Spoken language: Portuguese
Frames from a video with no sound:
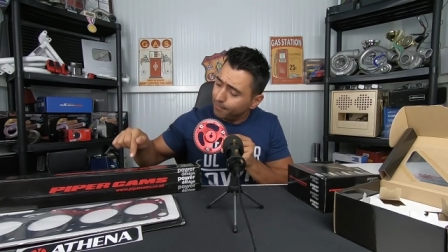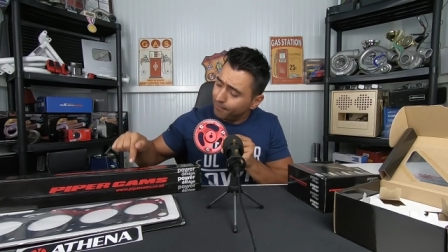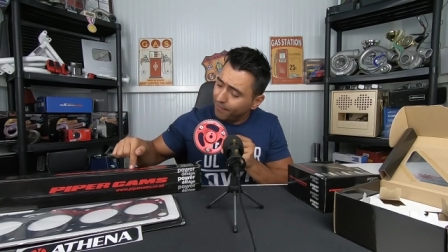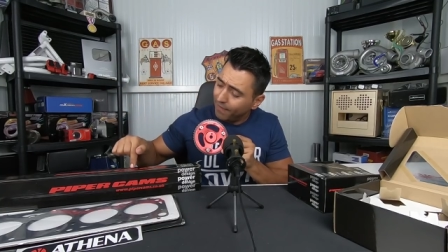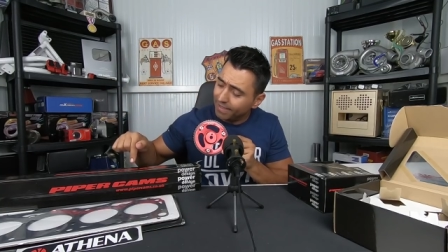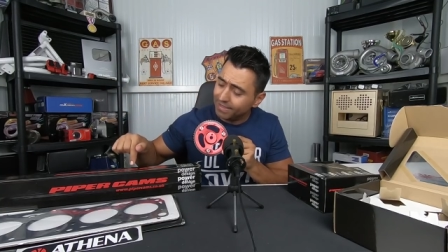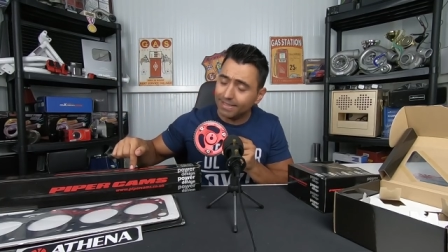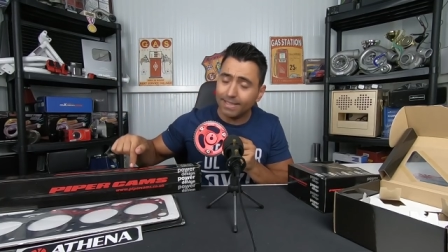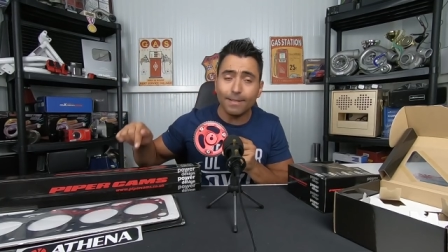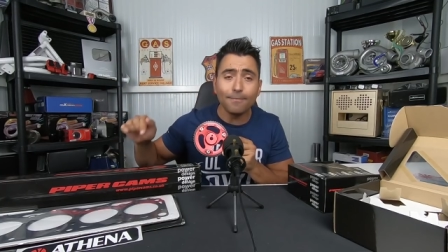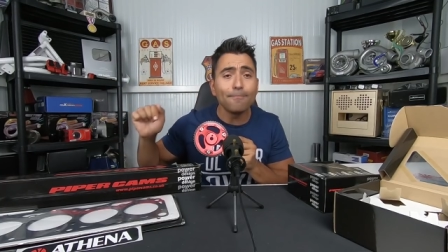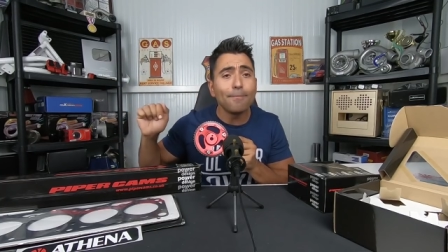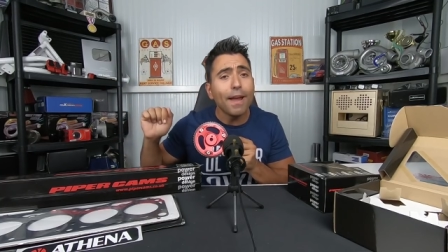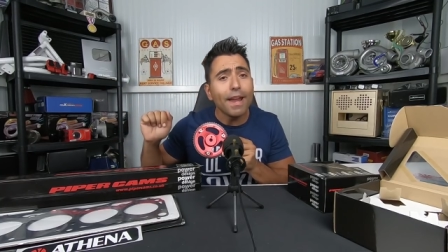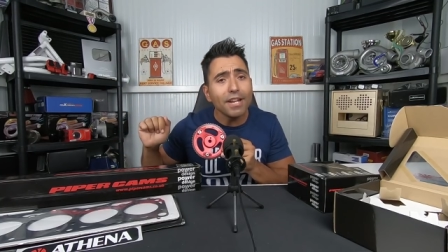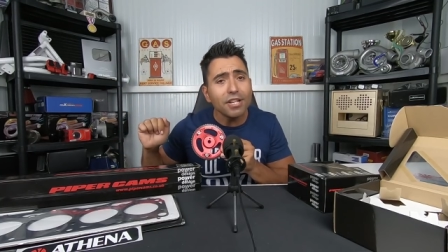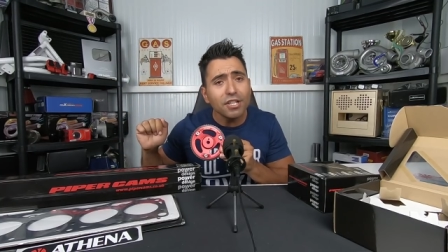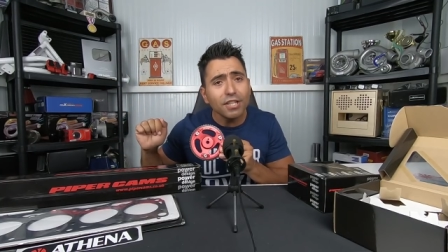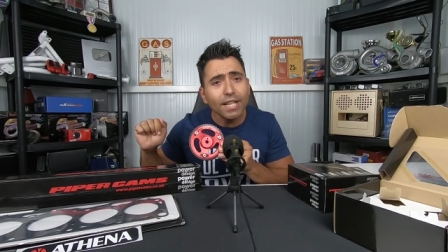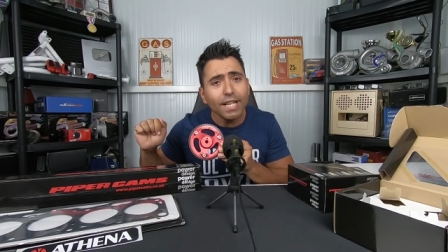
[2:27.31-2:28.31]
que vai ser para
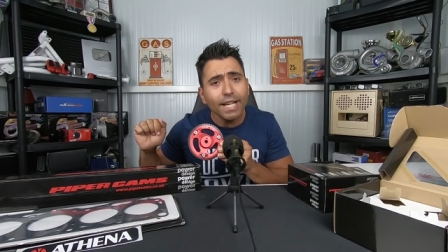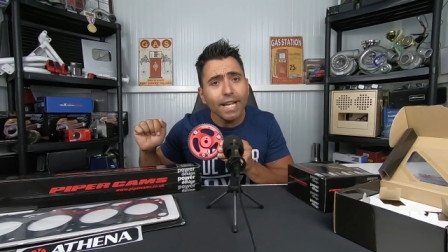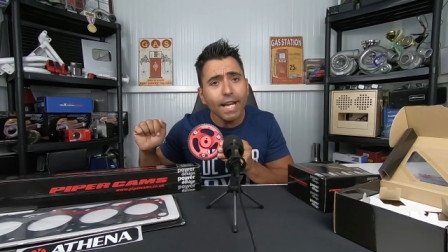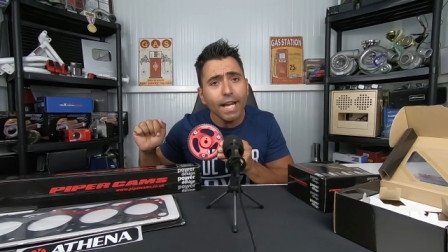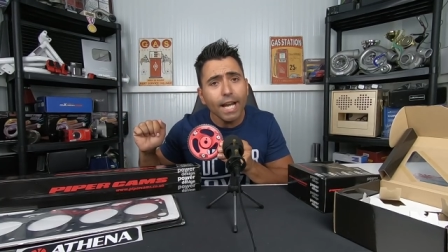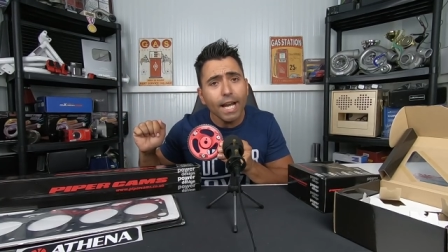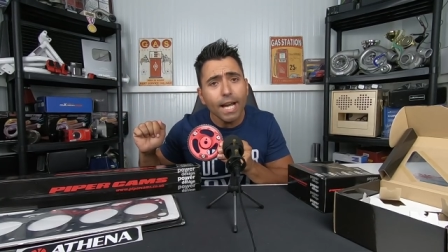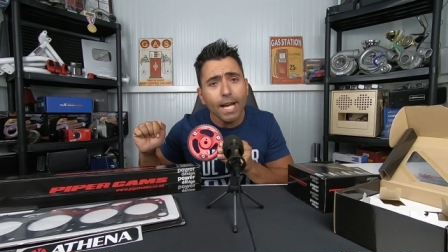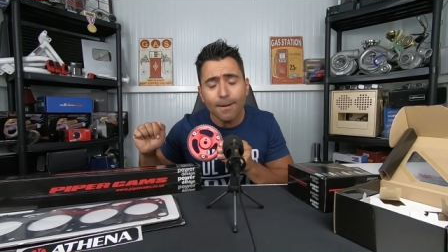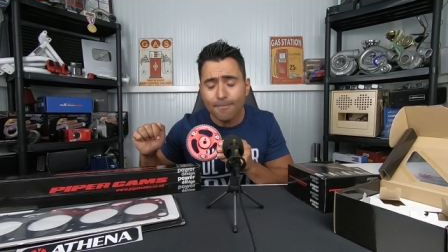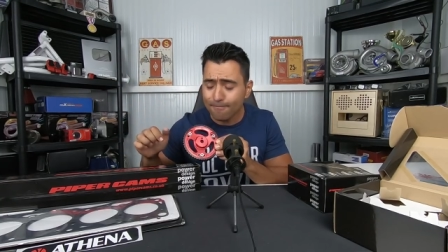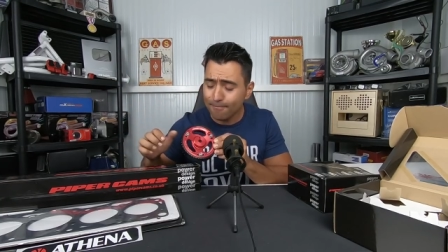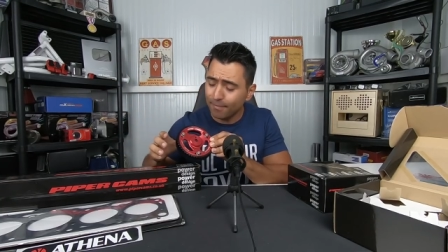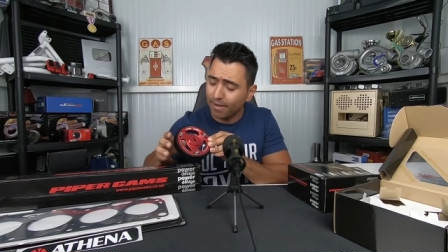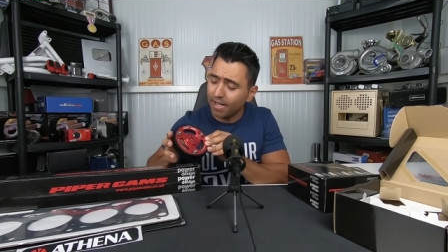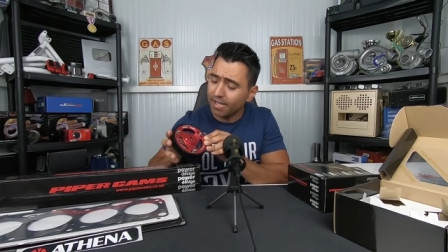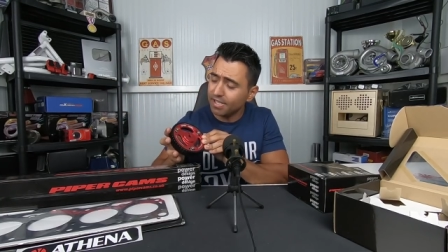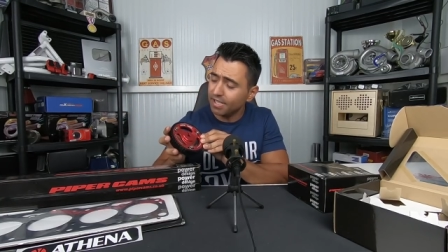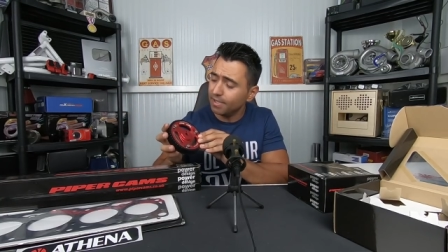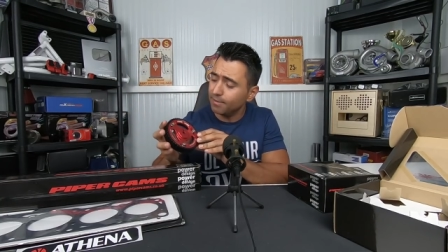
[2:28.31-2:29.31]
esta cam,
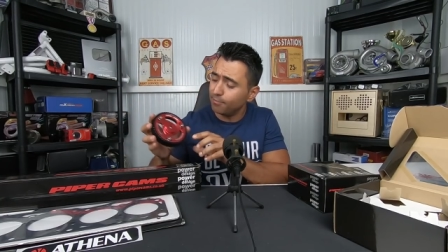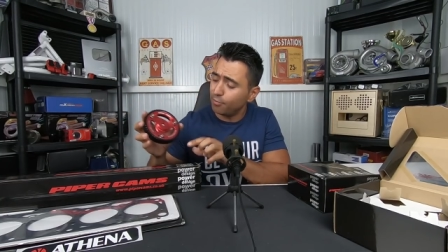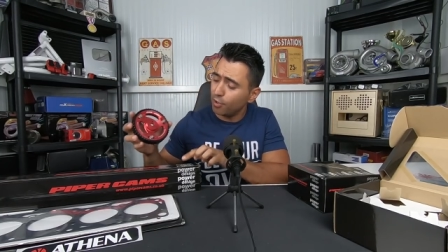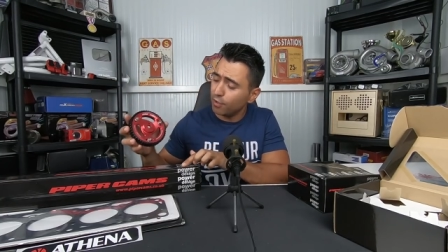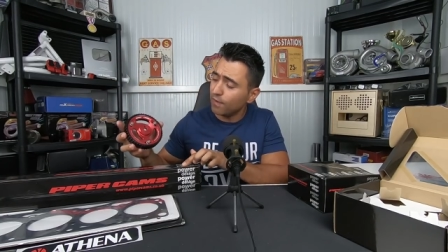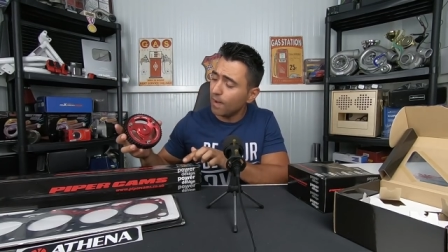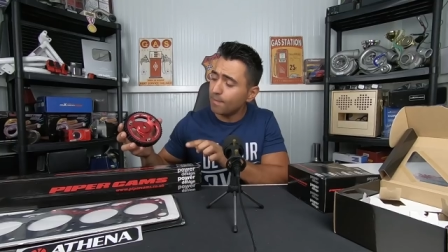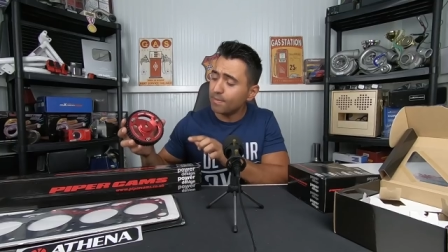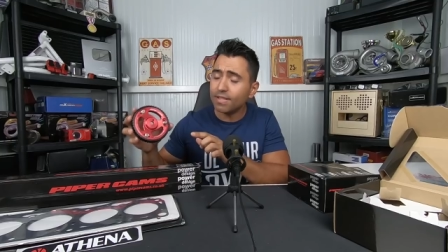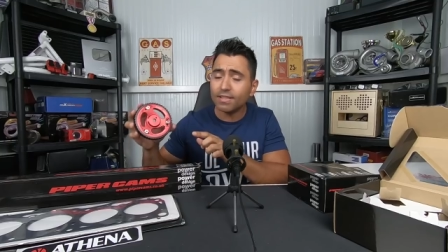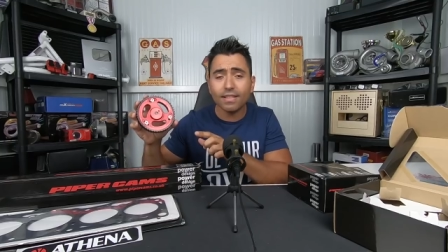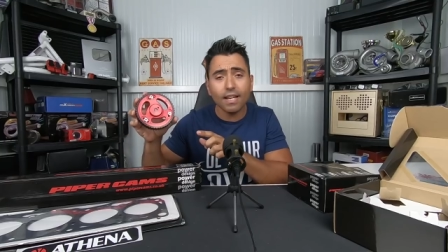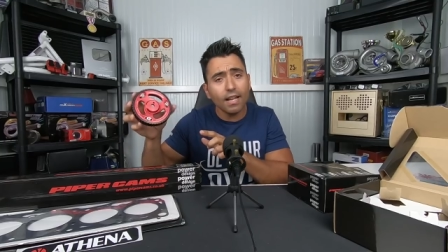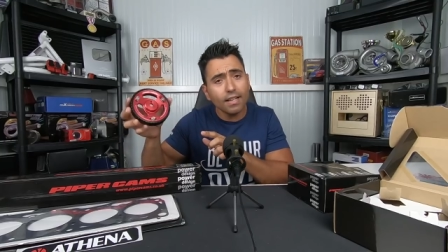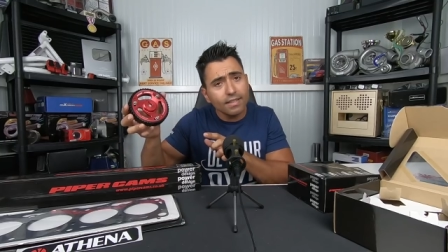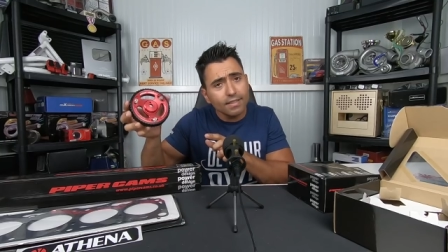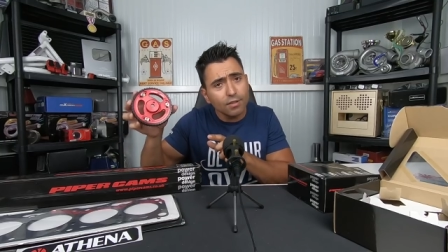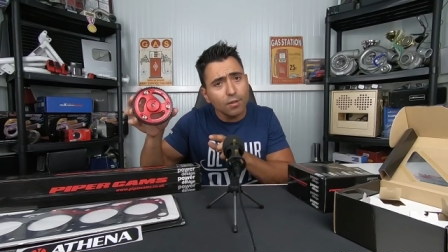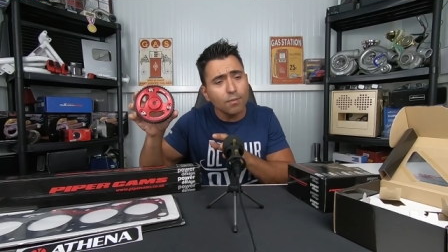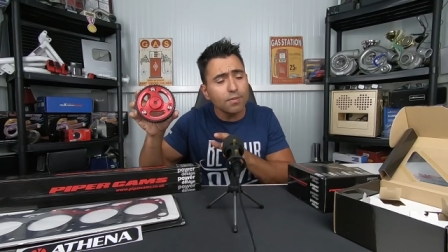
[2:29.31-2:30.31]
que a gente depois vai
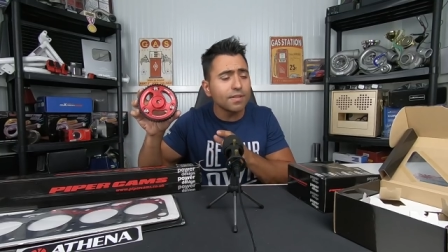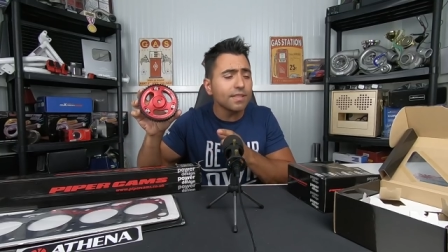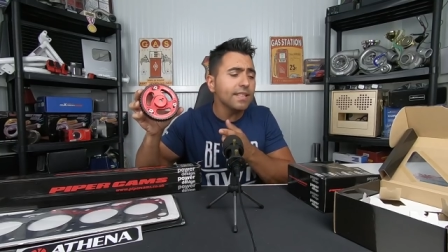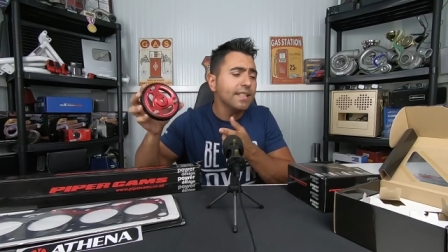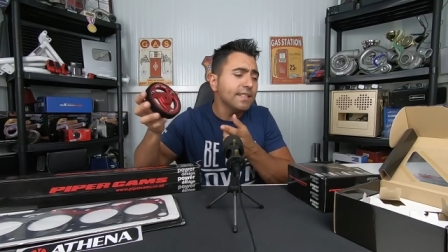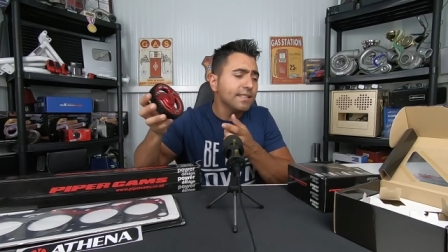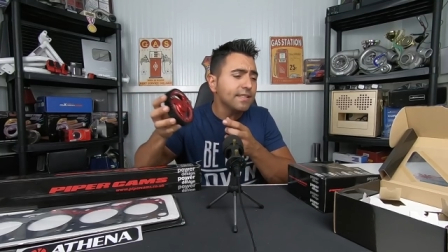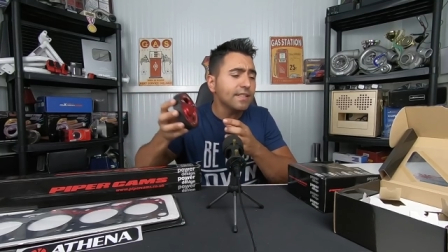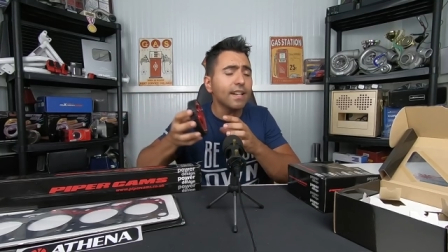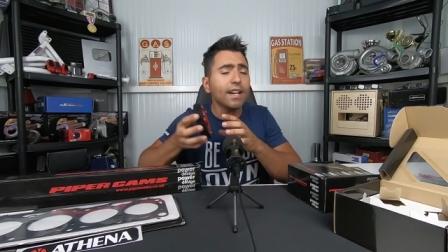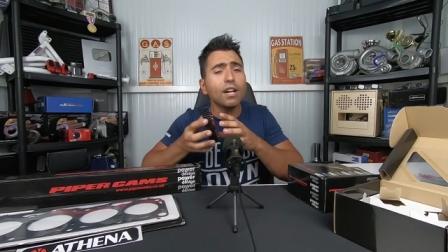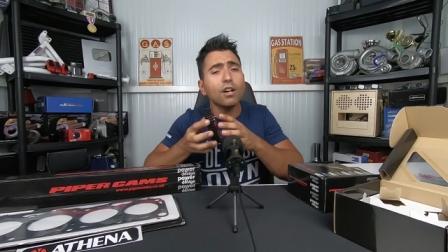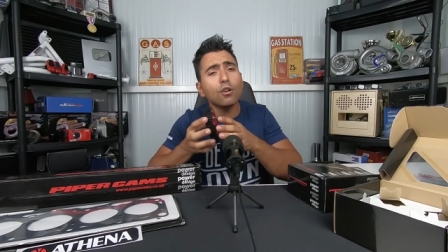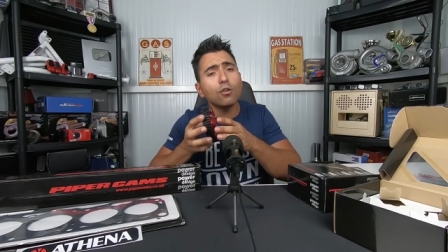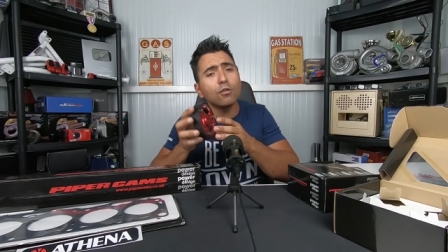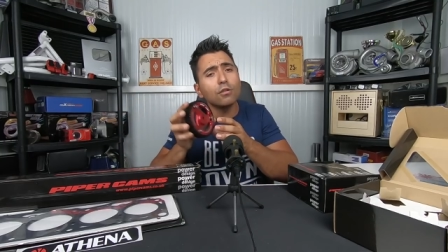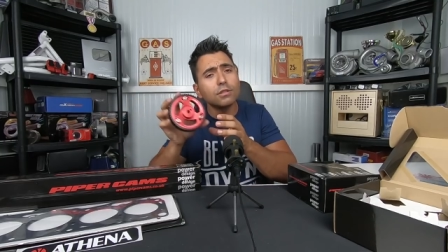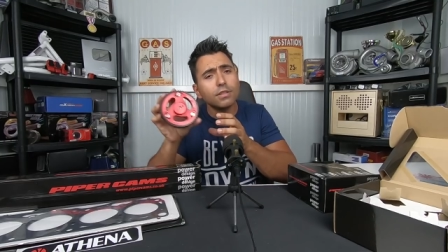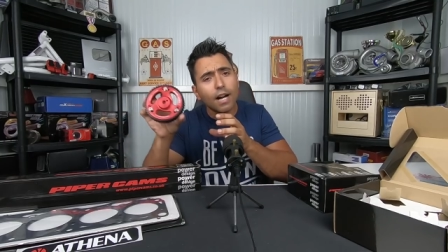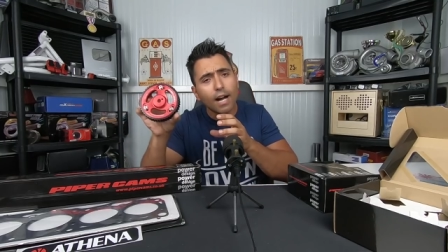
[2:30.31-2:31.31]
precisar, se precisa
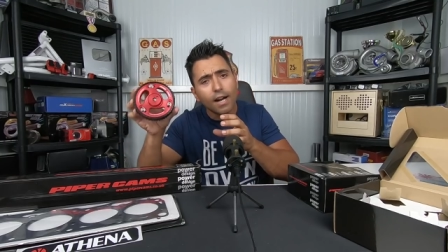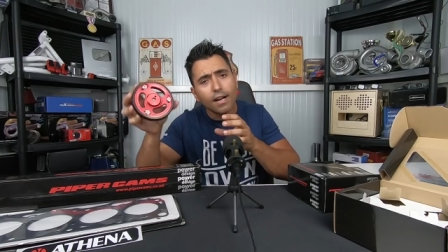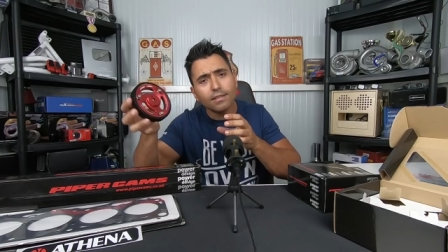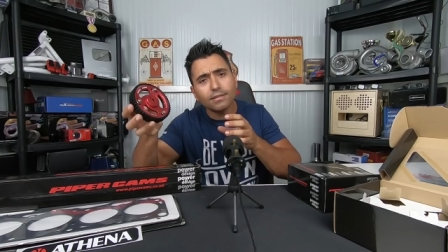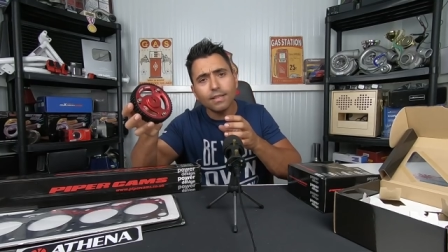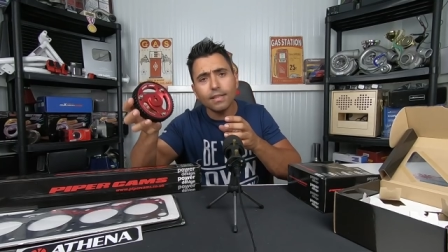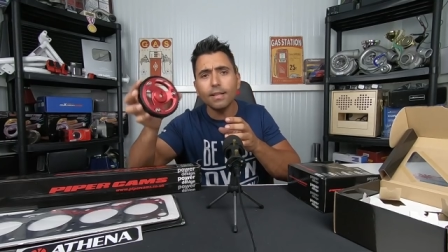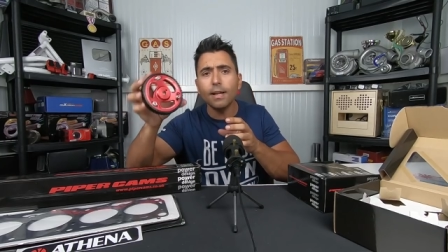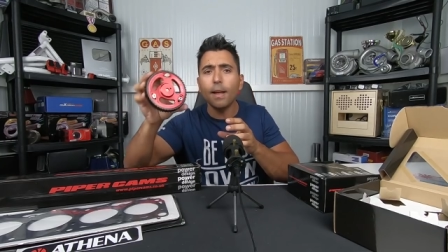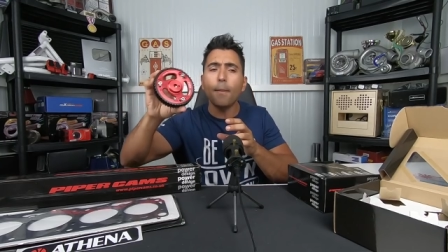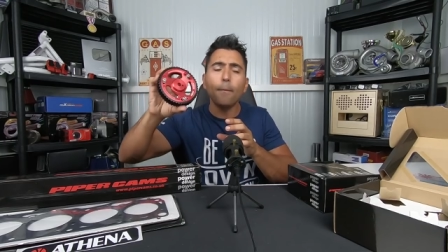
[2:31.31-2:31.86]
regulá-la,